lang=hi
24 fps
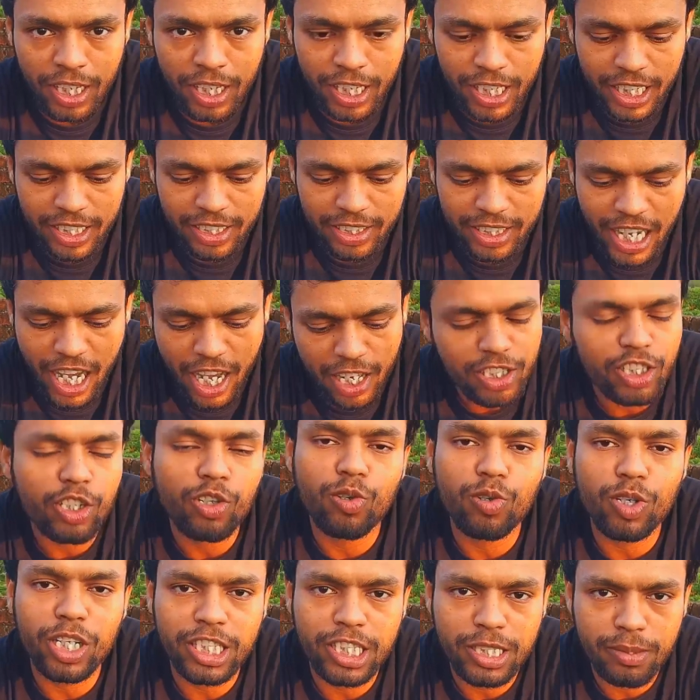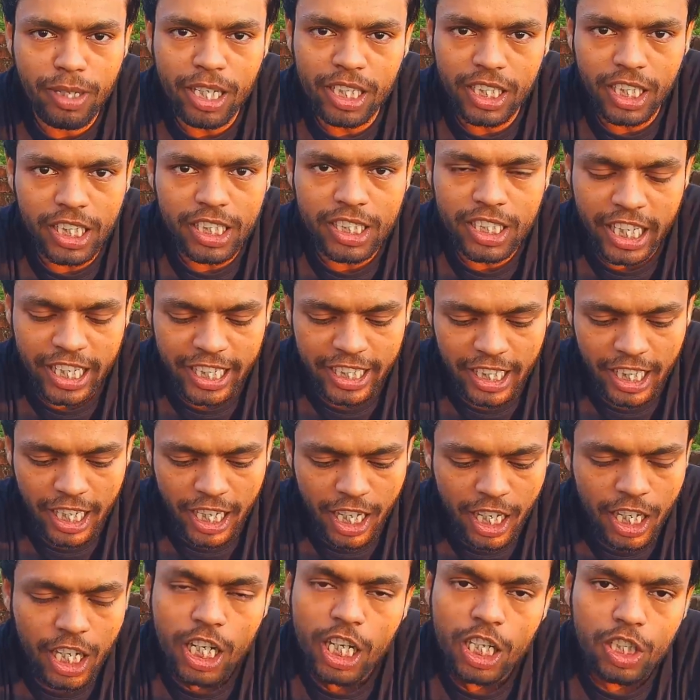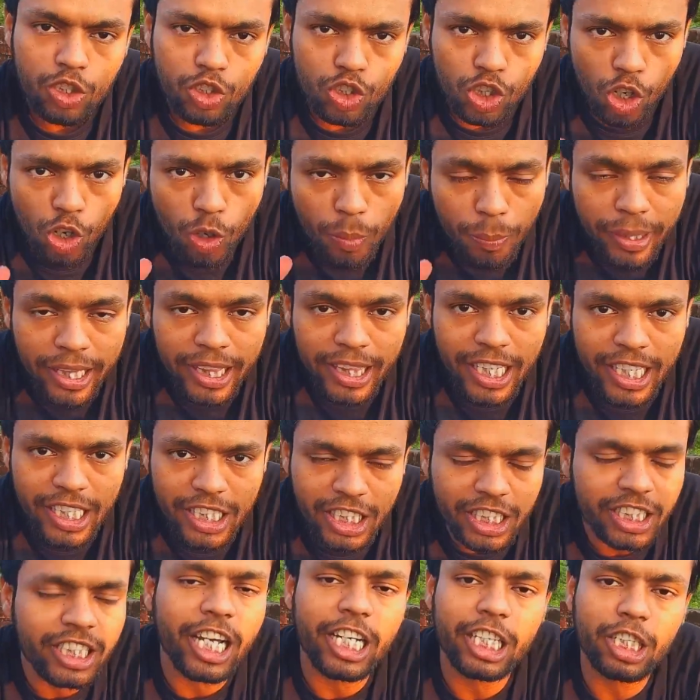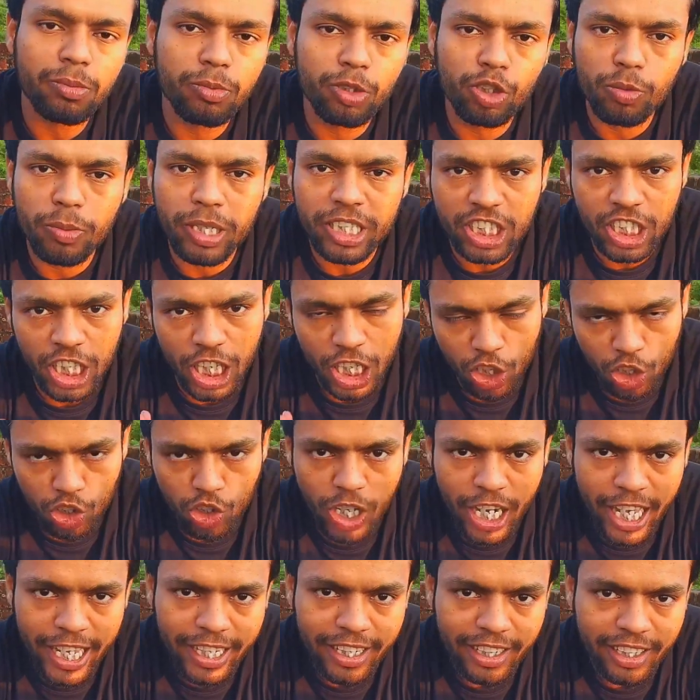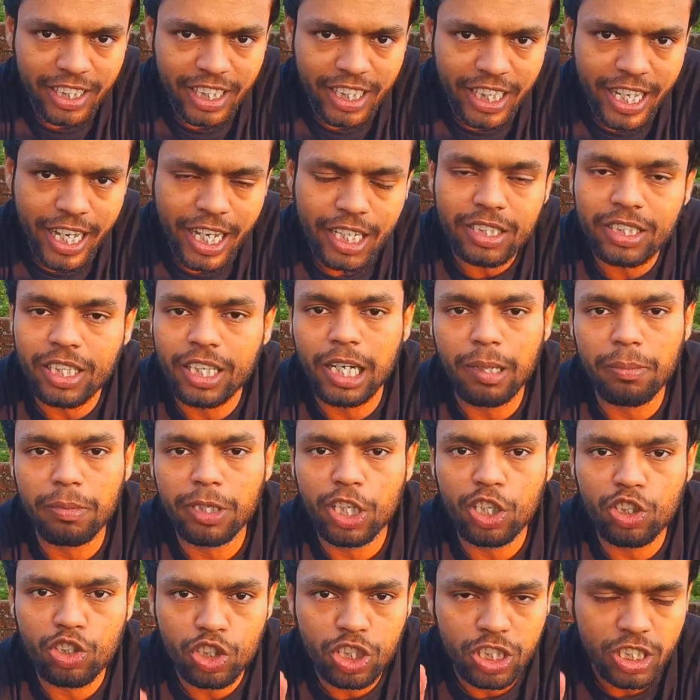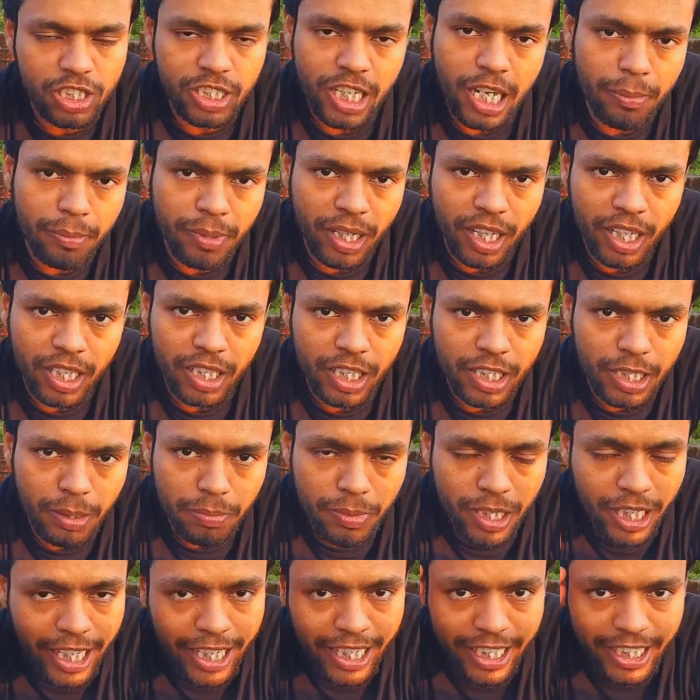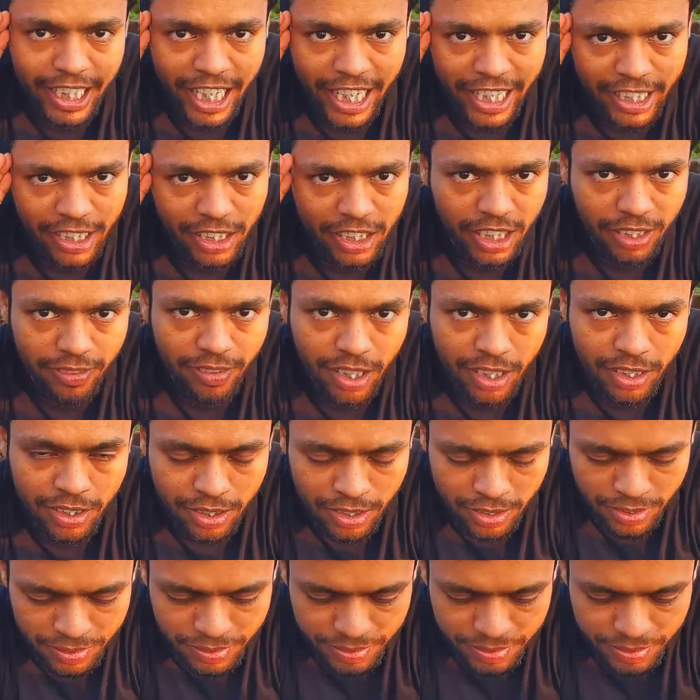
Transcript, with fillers: लेकिन यार चलो अच्छी बात है कि सही निकला तो चलो मिलते हैं इसकी नेक्स्ट वीडियो में अच्छी लगी तो लाइक कर देना यार चैनल बनाए तो सब्सक्राइब कर लेना तब तक के लिए जय हिंद जय भारत